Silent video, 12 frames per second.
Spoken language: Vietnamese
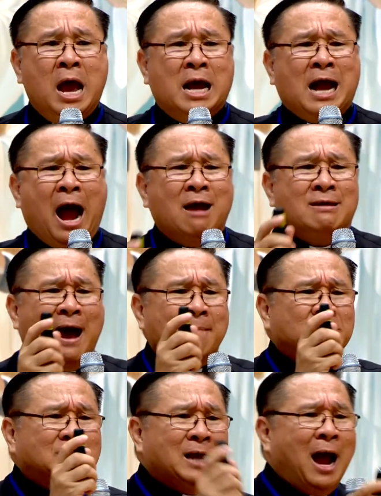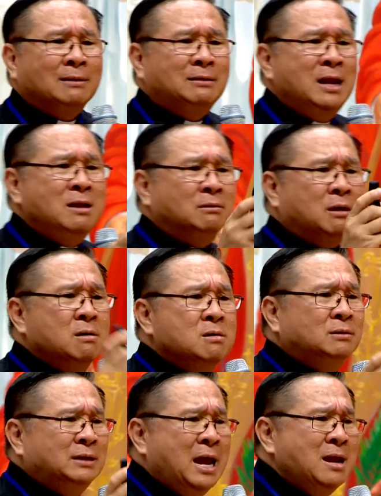Ngài giám sát tín tự
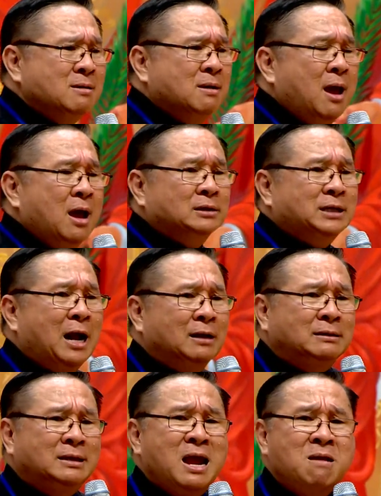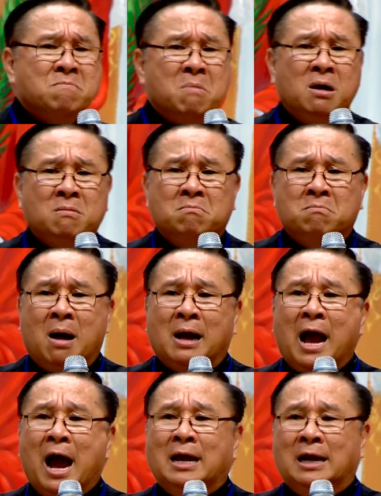tin rằng tin mừng mà
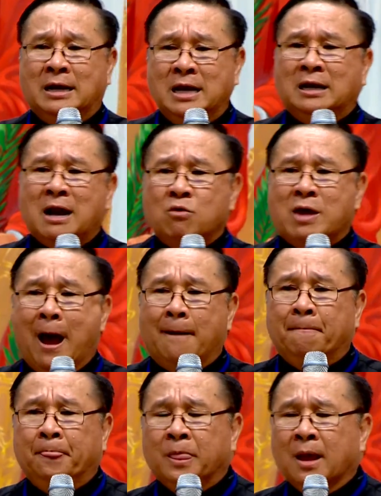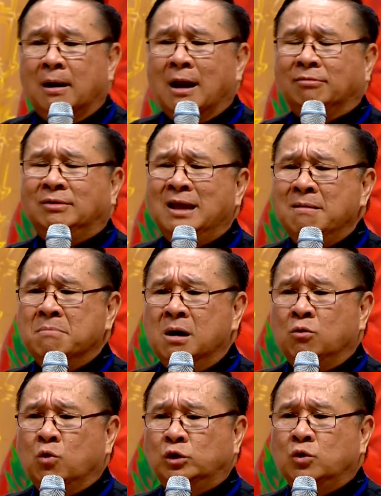Ngài đi rao giảng là tin mừng
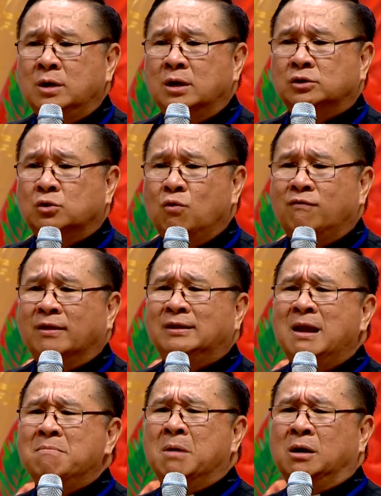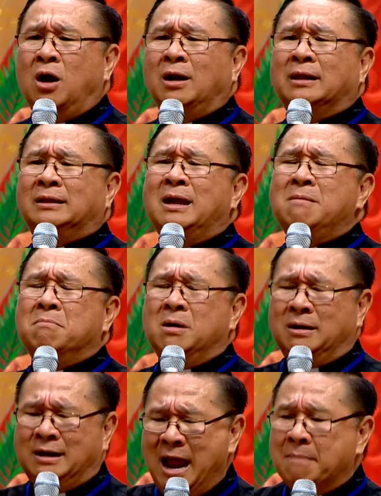của Chúa Giêsu, và tin mừng đó là tin
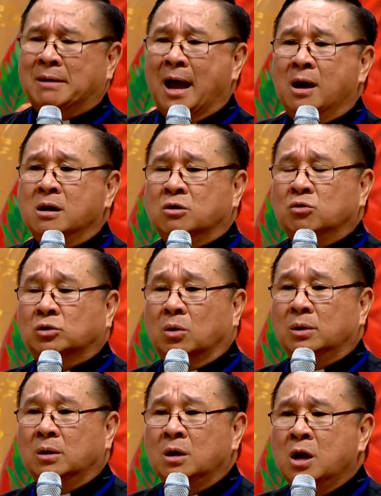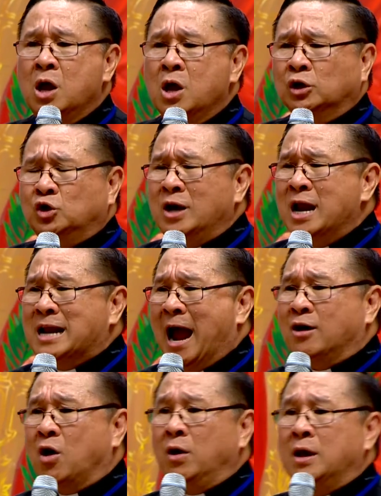mừng đem lại ơn cứu rỗi. Cho nên Ngài
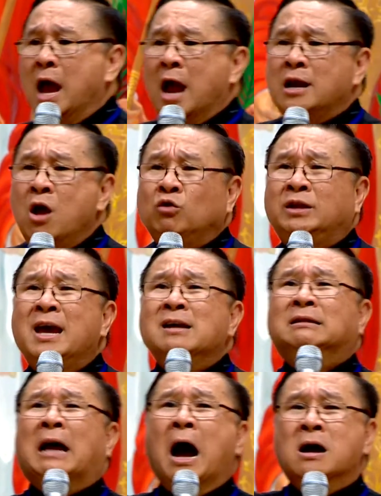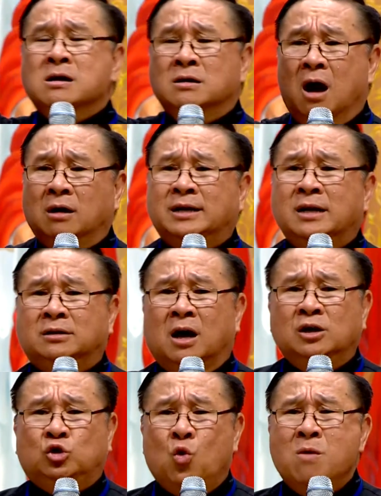nói, nếu thiên thần ở trên
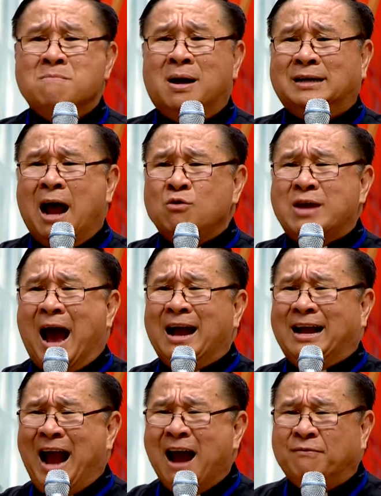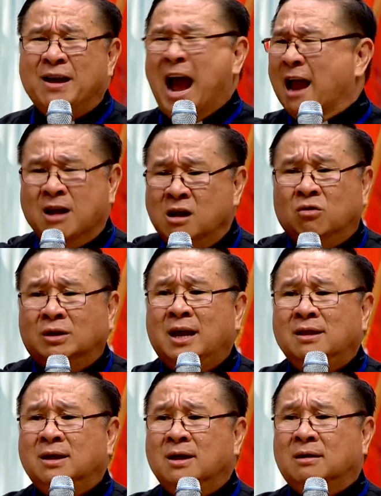trời xuống mà rao giảng khác với Ngài, đừng có
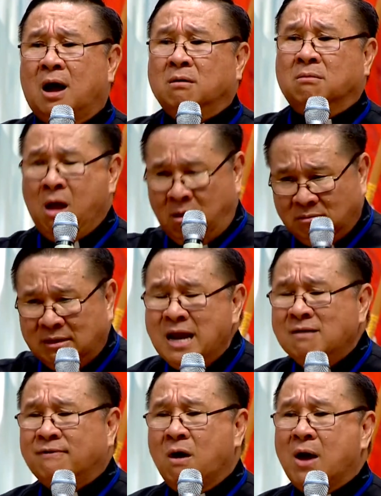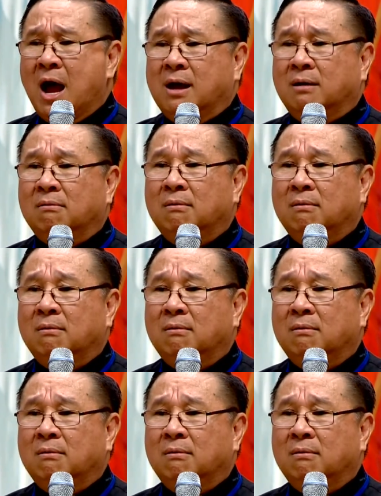tin thiên thần, tin vào Ngài.